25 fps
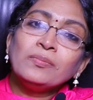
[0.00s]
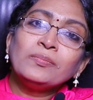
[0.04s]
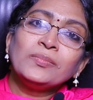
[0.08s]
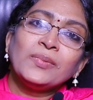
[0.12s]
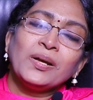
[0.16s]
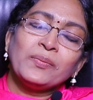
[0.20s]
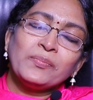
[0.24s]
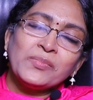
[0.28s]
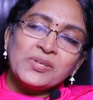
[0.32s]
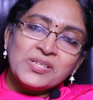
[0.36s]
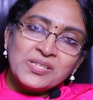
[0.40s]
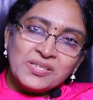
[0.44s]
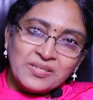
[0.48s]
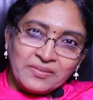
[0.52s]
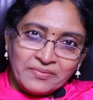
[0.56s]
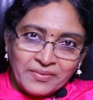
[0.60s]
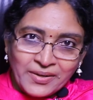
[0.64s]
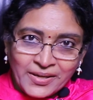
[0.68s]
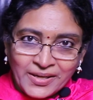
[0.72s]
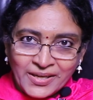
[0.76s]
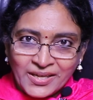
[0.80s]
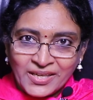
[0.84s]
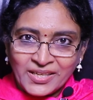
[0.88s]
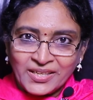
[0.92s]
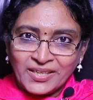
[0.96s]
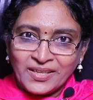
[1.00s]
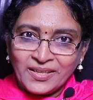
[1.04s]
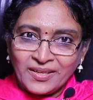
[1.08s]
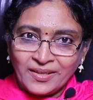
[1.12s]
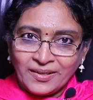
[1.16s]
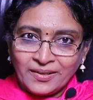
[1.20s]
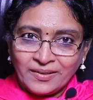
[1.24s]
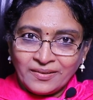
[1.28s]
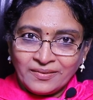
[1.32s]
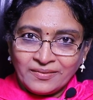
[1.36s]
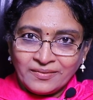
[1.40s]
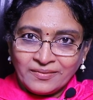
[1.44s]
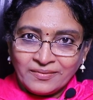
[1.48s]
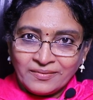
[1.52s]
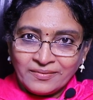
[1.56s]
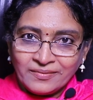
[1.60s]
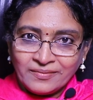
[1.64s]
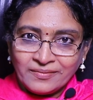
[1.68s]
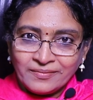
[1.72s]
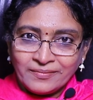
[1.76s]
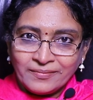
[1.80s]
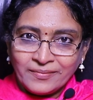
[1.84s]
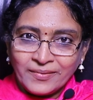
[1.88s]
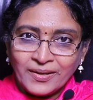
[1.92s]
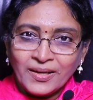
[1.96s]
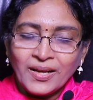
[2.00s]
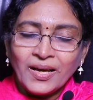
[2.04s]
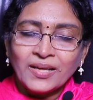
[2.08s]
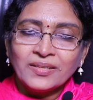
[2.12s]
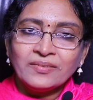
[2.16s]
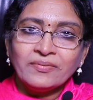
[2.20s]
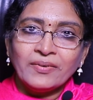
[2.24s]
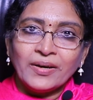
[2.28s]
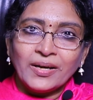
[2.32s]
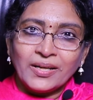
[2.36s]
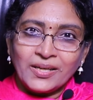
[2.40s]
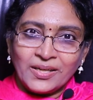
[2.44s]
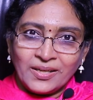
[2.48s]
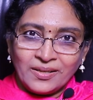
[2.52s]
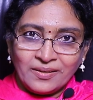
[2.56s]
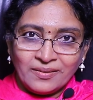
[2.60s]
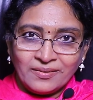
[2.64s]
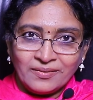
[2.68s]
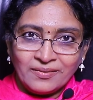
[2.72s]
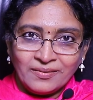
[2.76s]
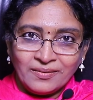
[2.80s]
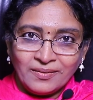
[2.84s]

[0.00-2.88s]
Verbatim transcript: ఓం నమ శివాయ అంటే నా ద్వారా